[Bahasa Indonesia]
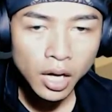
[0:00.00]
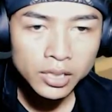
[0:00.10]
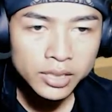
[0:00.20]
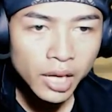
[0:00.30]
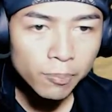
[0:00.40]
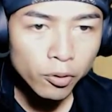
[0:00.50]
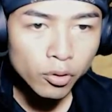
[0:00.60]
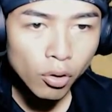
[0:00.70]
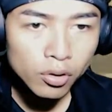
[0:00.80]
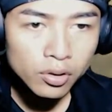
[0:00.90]
Ada
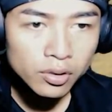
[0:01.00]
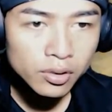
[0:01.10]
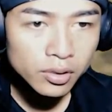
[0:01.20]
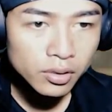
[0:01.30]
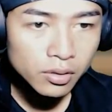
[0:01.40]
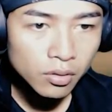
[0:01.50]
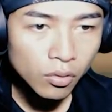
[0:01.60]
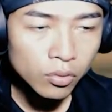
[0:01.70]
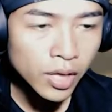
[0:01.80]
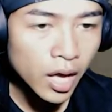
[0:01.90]
telepon dong.
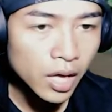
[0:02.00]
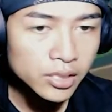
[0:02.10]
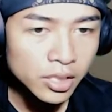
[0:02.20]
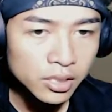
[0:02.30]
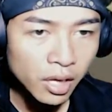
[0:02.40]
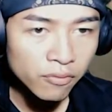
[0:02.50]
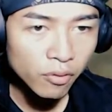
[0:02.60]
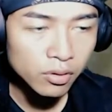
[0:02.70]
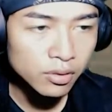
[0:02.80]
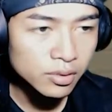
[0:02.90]
Oh nice, ada
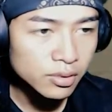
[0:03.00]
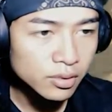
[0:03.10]
telepon.